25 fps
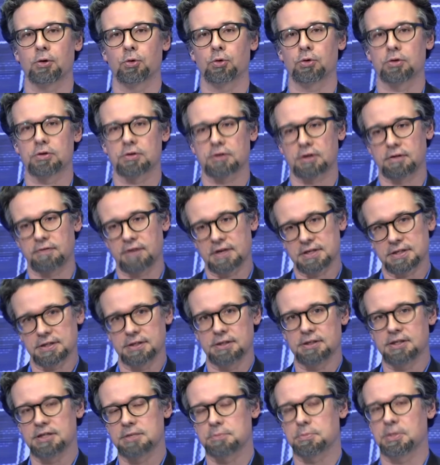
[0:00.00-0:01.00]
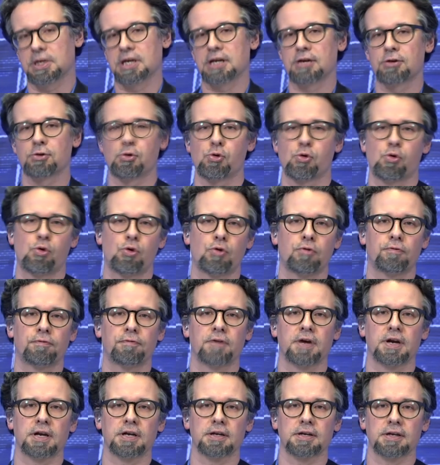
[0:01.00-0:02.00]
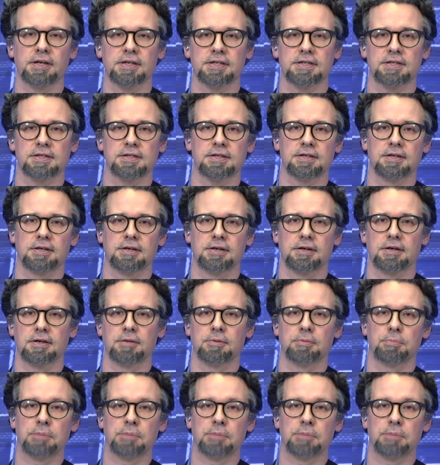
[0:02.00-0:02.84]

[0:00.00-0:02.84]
Und quasi in diesem Innenhof war dann das äh,